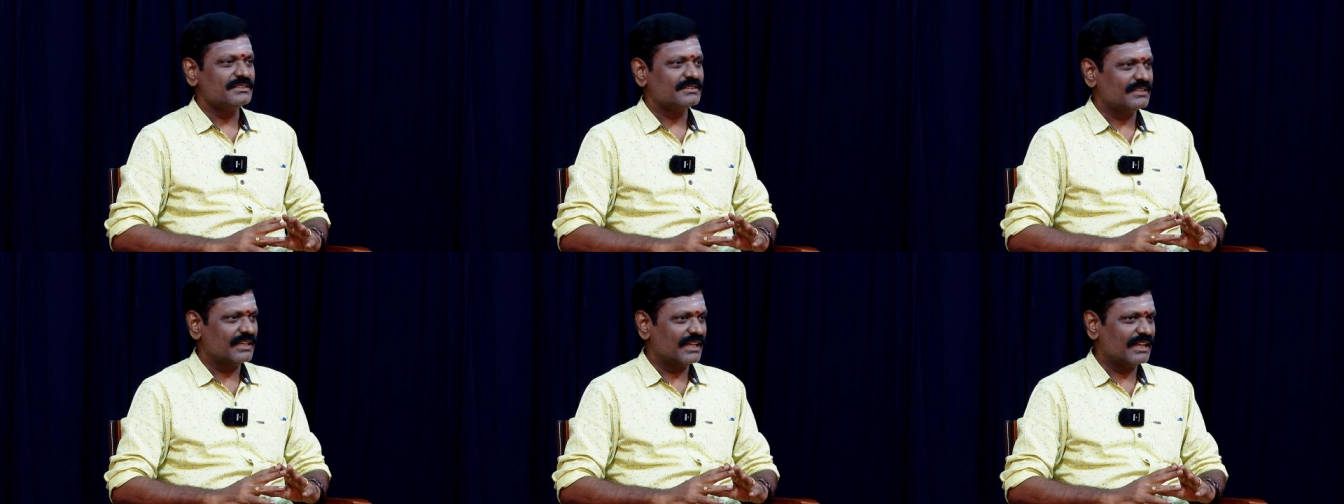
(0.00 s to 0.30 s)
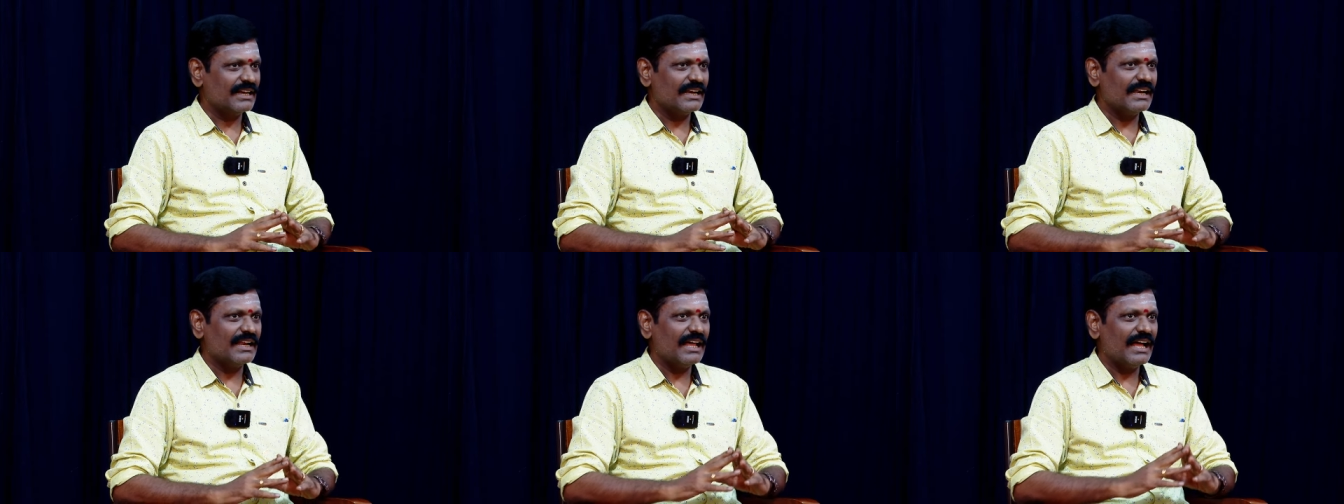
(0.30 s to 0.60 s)

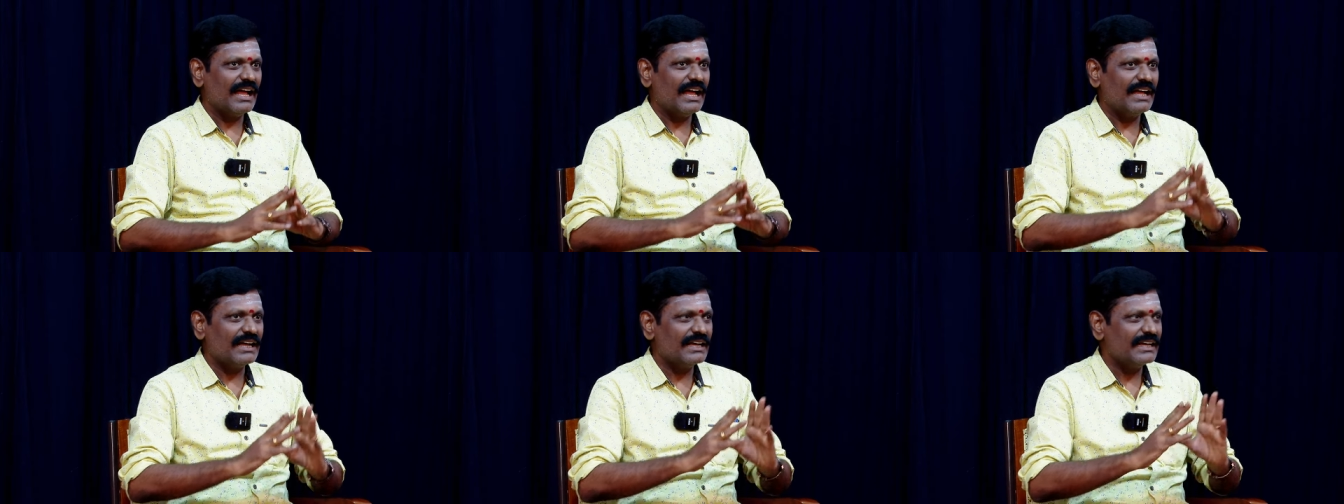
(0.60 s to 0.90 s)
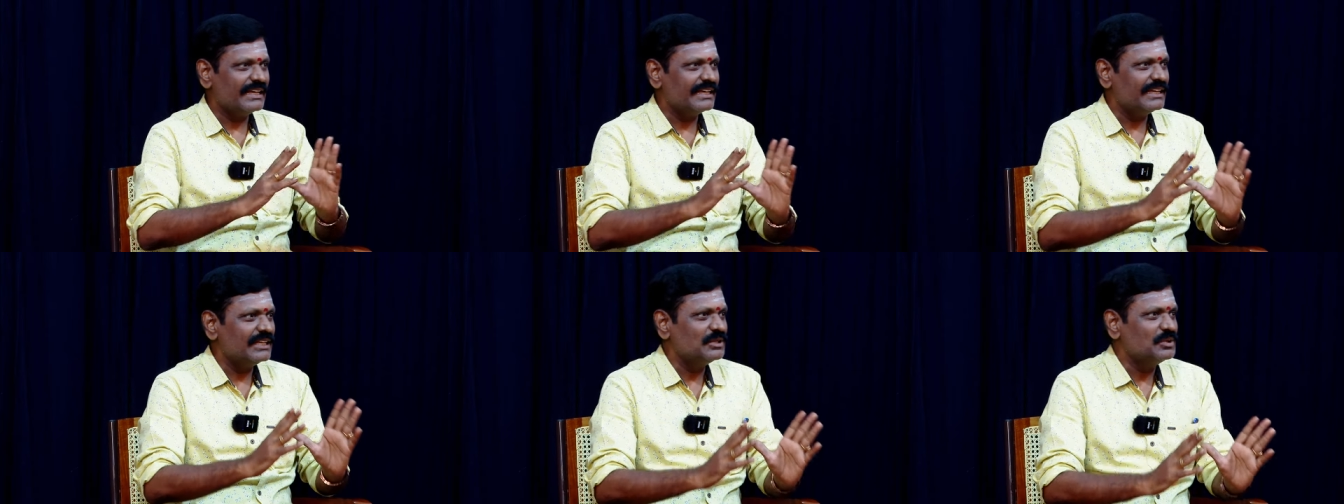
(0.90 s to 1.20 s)
சார்
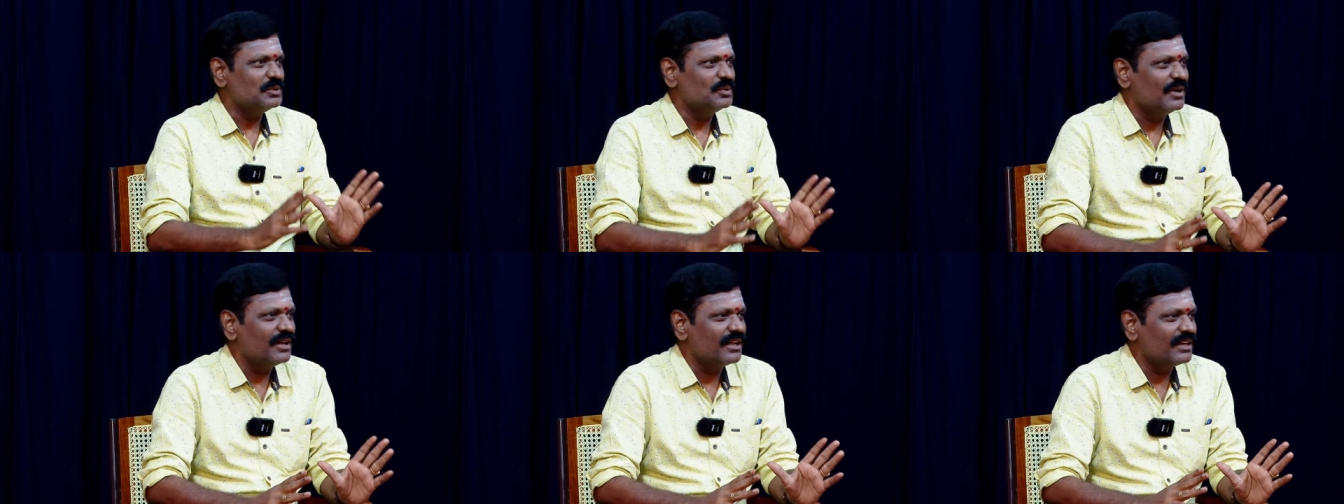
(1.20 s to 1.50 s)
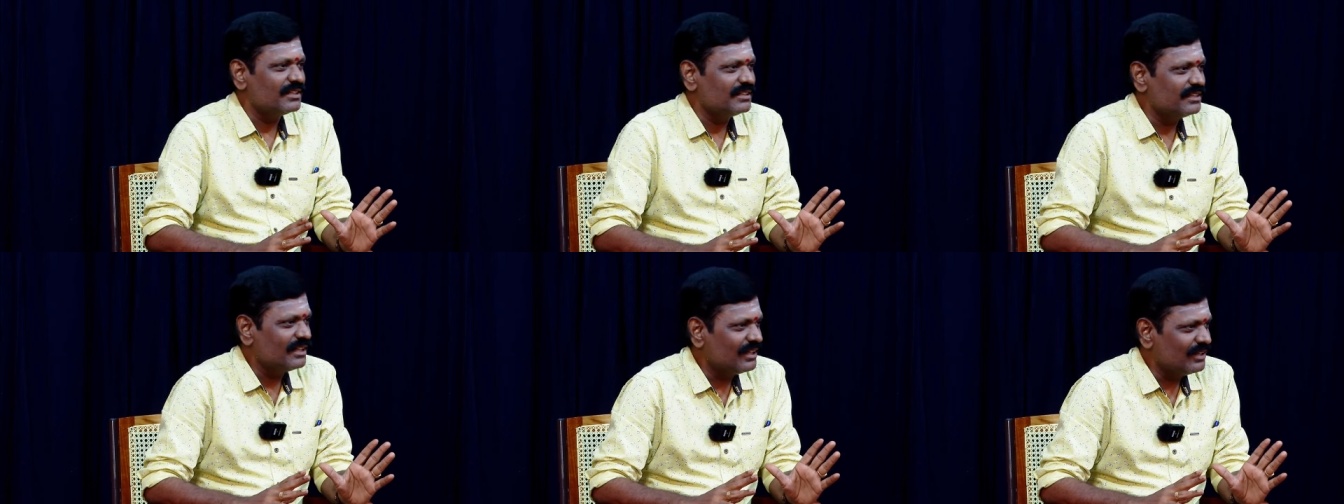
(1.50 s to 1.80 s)
நாங்கள் எதுவாக
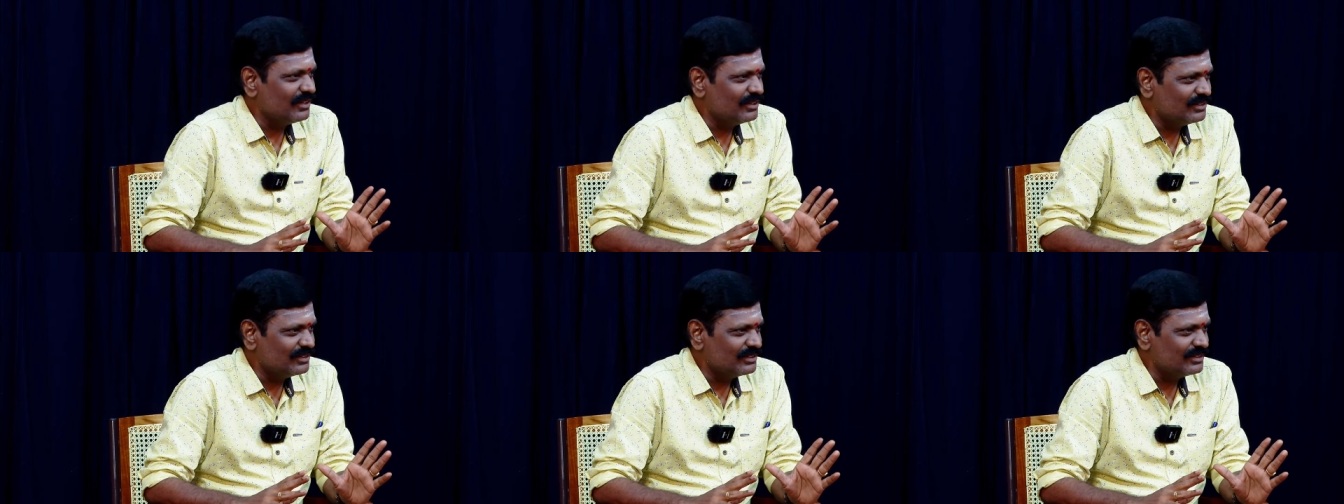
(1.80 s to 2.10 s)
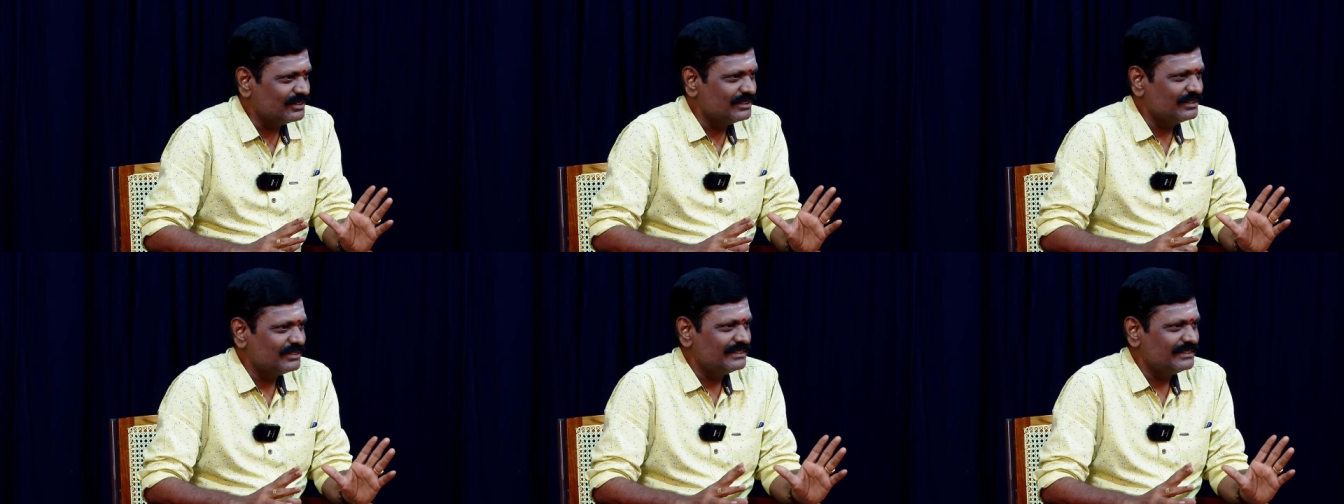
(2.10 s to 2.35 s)
இருந்தாலும்